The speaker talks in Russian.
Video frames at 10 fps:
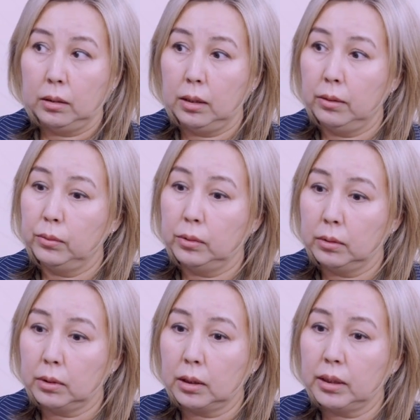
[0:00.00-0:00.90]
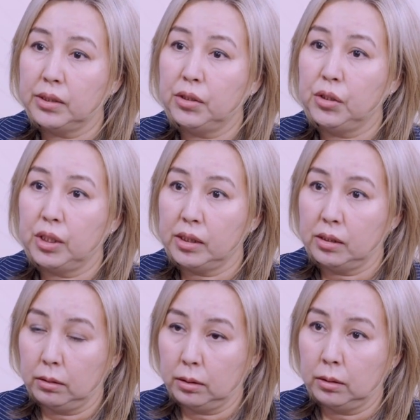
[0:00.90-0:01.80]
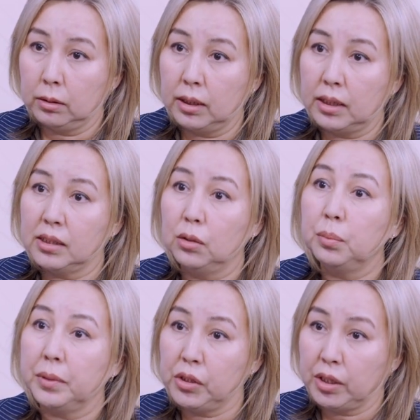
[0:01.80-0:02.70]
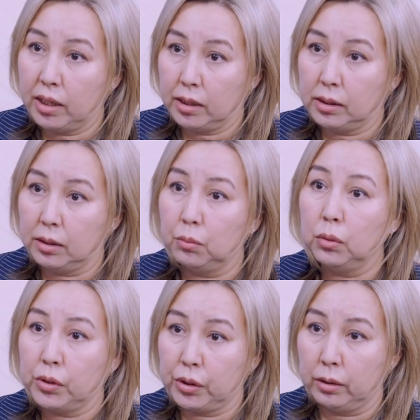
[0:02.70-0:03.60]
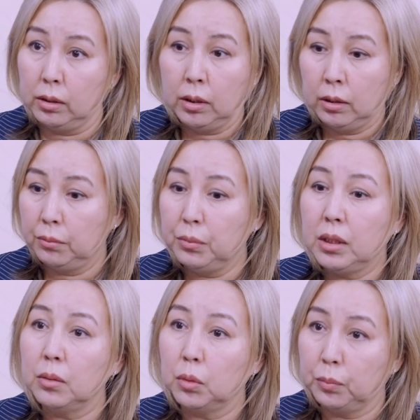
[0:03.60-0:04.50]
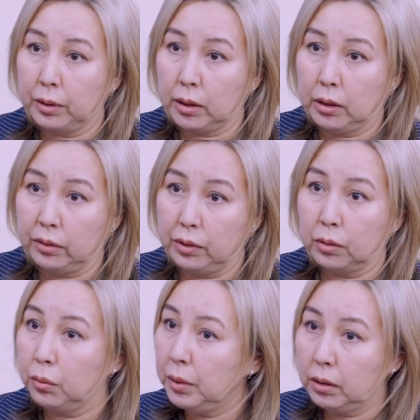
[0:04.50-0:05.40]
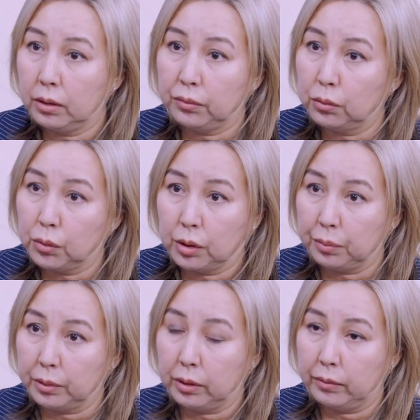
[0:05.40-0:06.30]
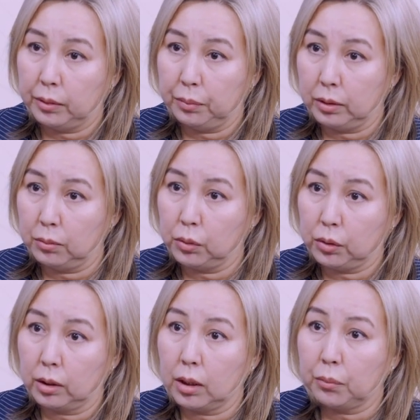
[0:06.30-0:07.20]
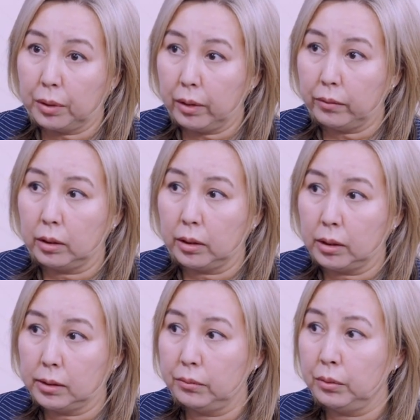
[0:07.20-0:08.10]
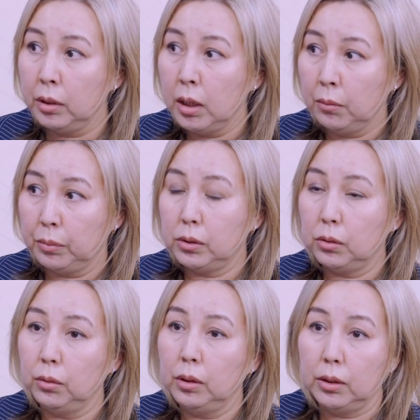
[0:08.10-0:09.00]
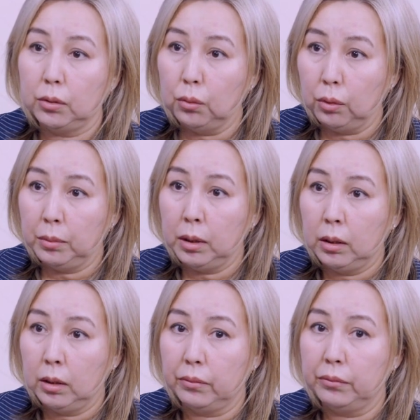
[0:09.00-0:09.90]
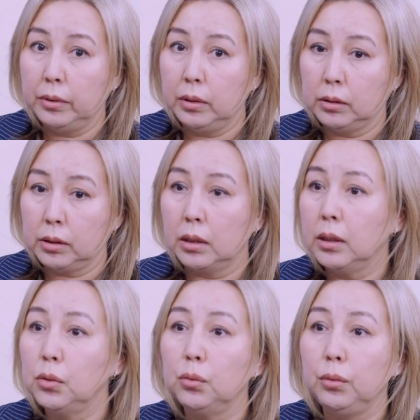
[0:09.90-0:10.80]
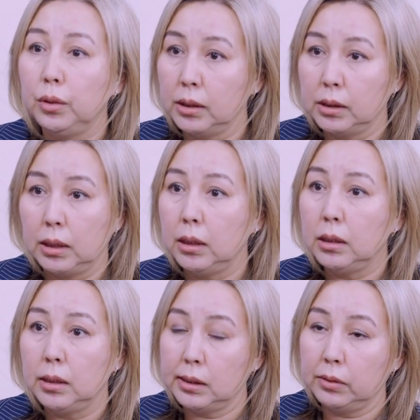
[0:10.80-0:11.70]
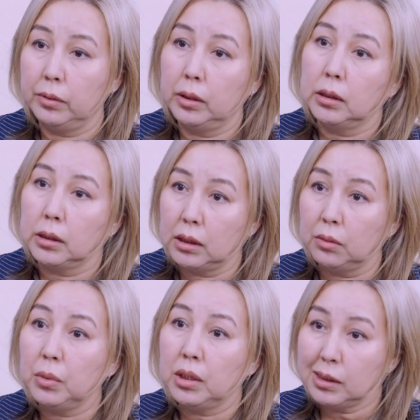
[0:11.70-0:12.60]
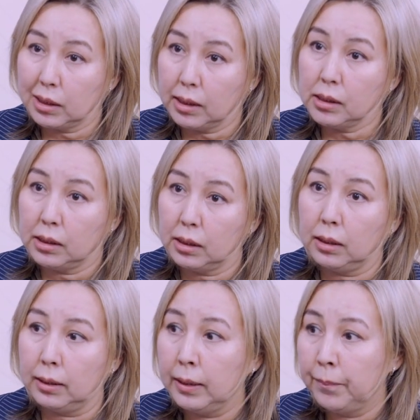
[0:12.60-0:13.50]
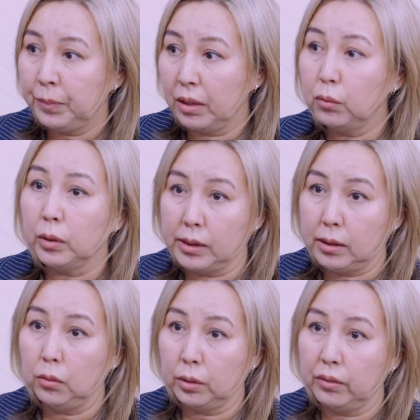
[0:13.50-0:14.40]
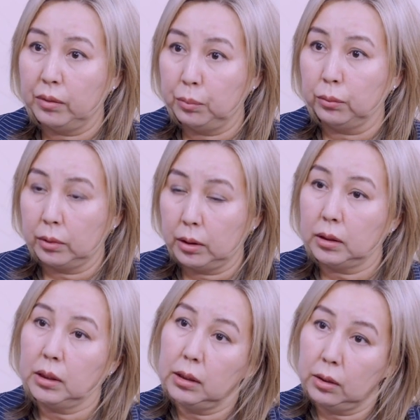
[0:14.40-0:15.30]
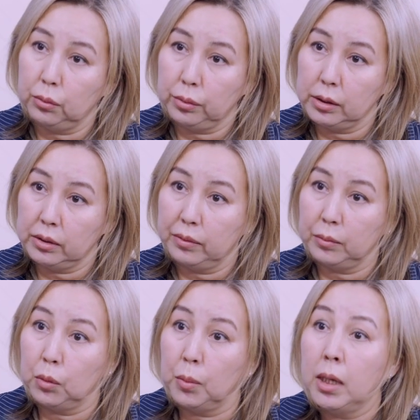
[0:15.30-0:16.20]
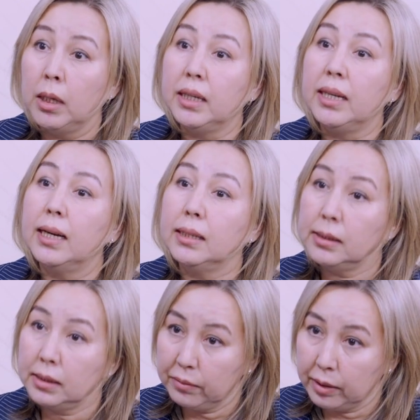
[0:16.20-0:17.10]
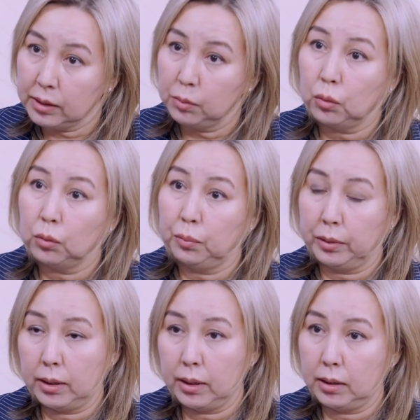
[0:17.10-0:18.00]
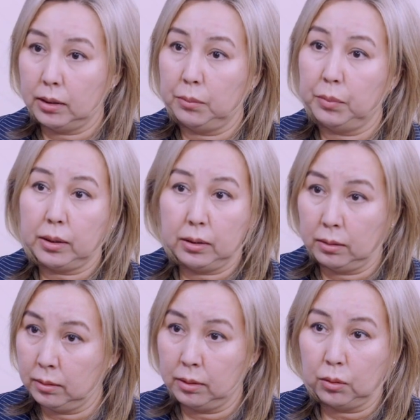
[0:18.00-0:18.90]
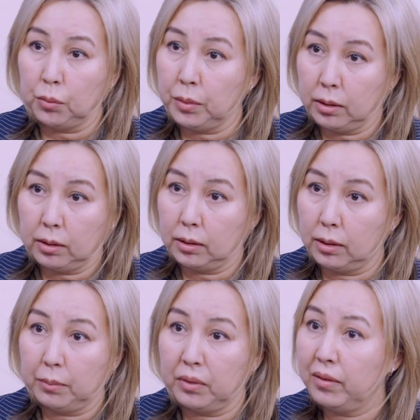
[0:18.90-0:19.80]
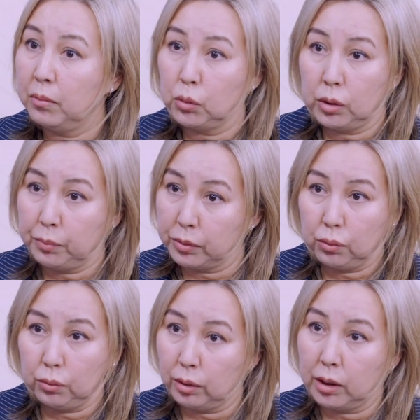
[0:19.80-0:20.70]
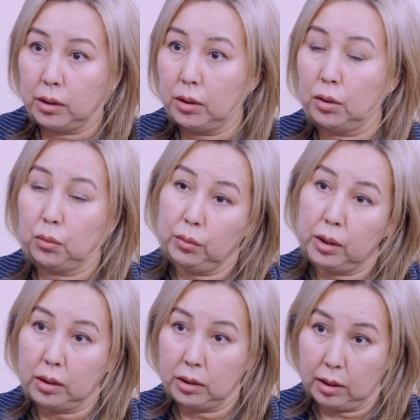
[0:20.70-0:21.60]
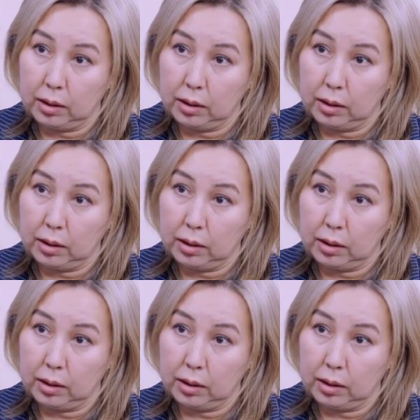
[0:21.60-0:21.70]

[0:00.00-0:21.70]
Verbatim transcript: она вот э, как раз сейчас э, гораздо упрощается, больше минимум пакетов документов нужно подавать, потому что, как правило, если вы построили дом, вы согласуете строительство это с администрацией того населенного пункта, где находится вам дом, и они за вас могут подать эти э, документы к нам, вам уже, по сути, ходить никуда не